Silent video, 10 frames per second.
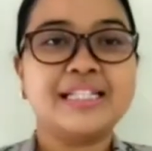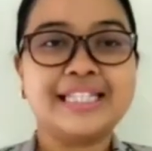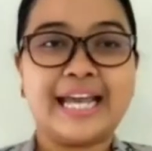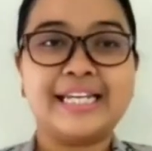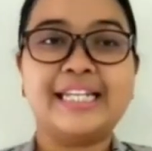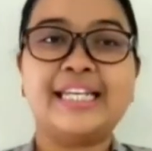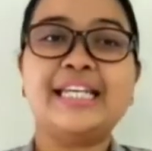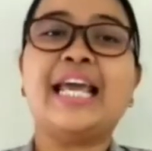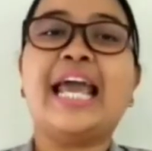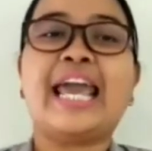
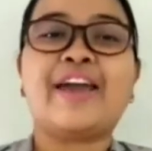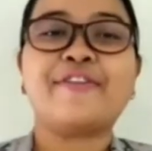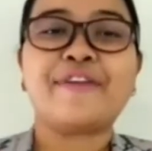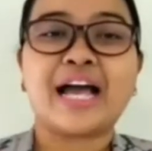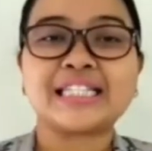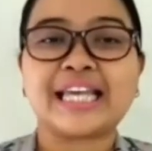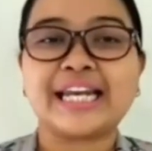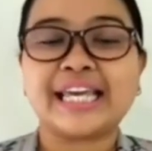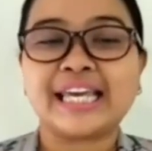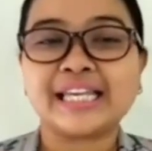Jadi, F
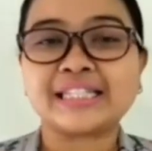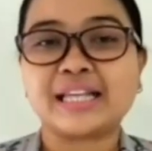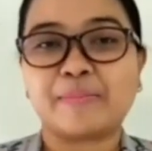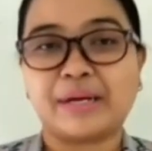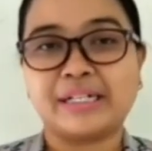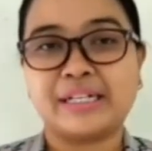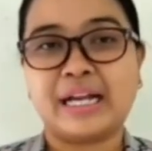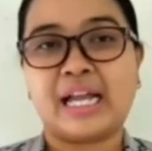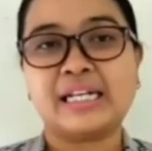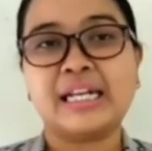aksen X sama
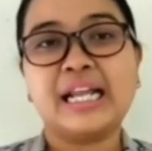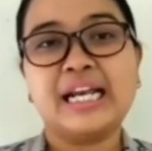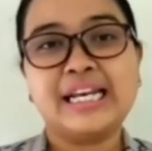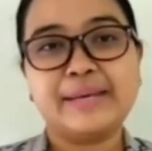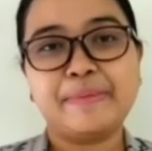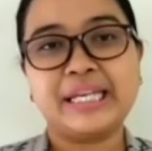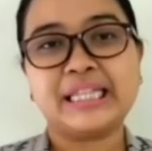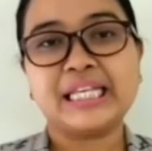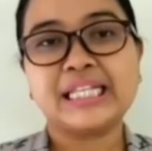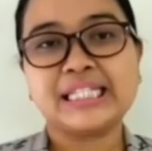dengan limit
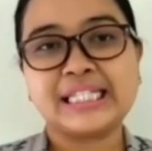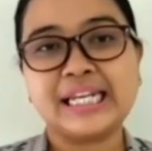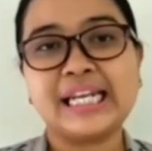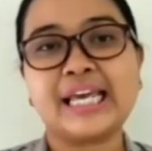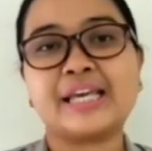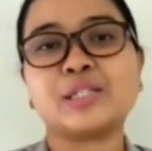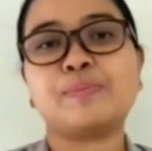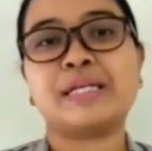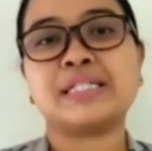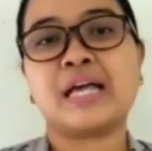sin
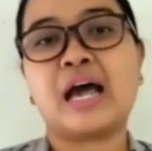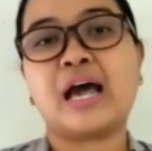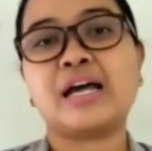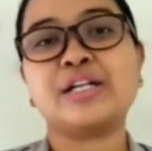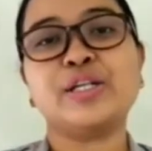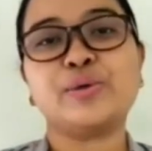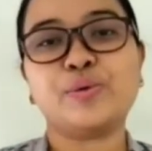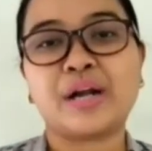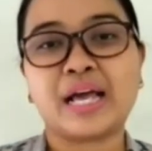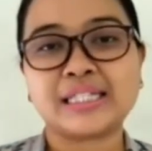X plus H
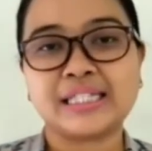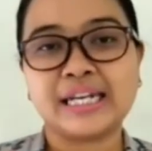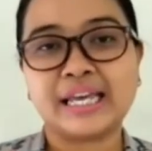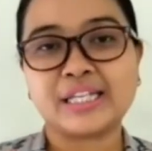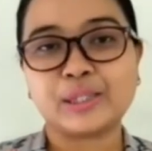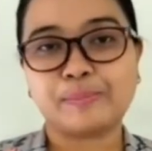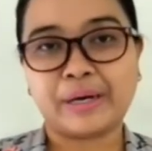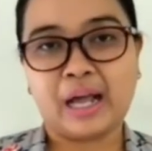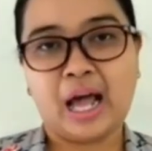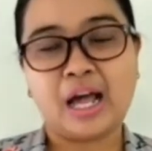dikurang sin X
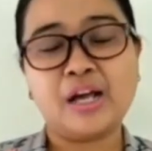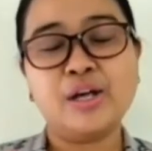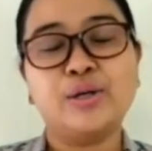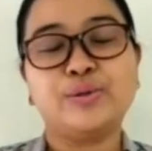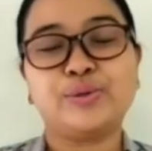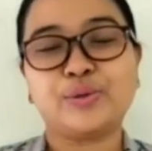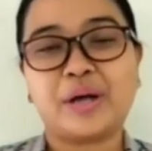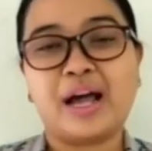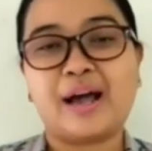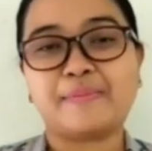per H
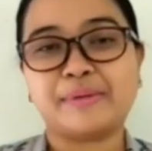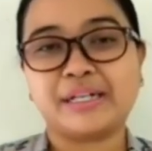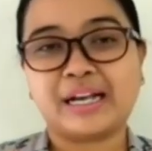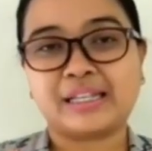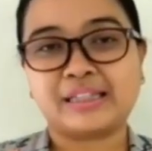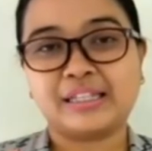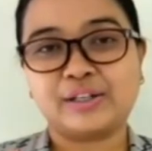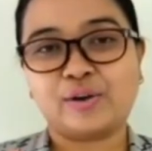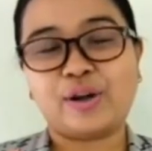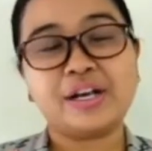untuk H
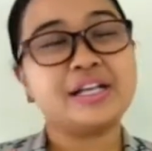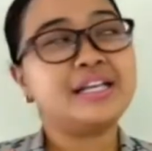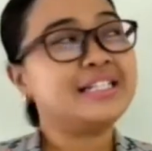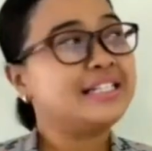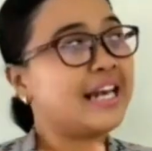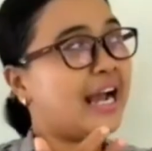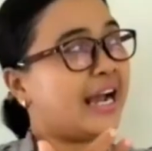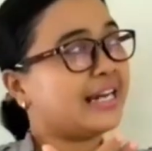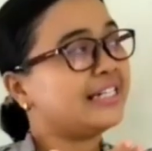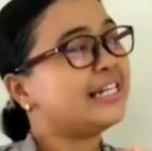mendekati 0.
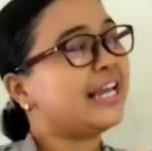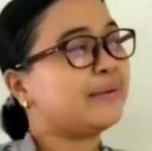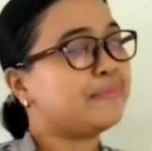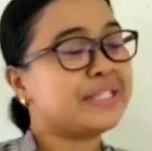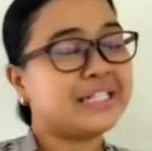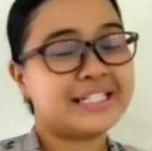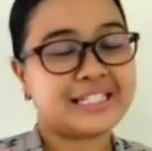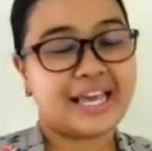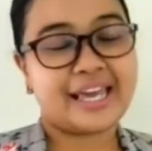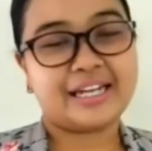Silakan dilihat
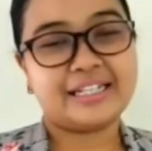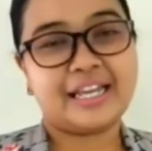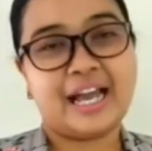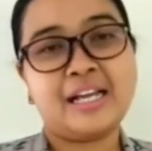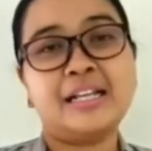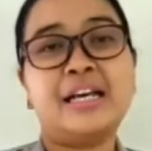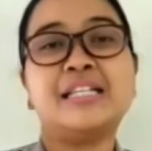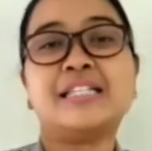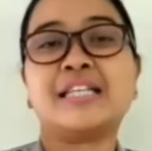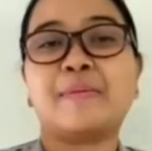penyelesaiannya.
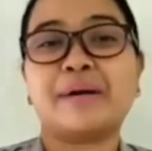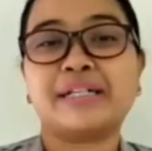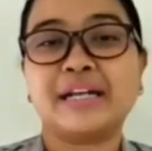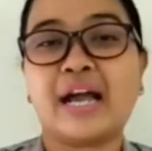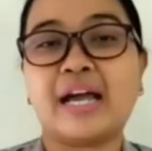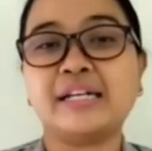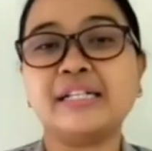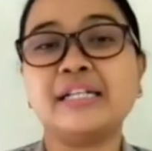Sama dengan